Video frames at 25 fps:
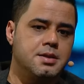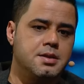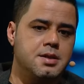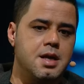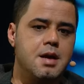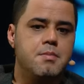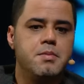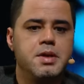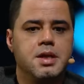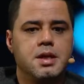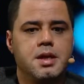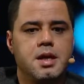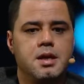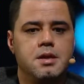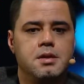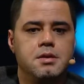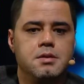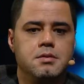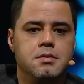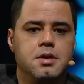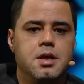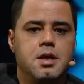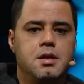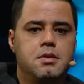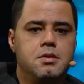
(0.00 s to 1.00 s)
دائما كان
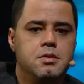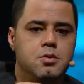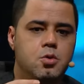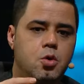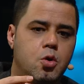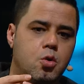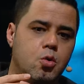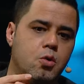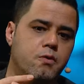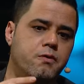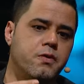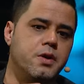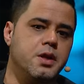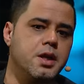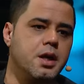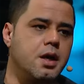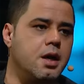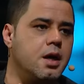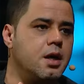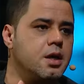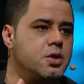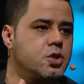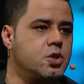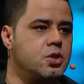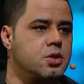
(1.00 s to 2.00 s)
كندخلوا في
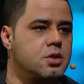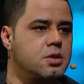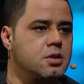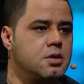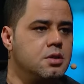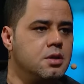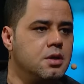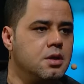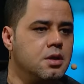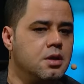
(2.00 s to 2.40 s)
نقاش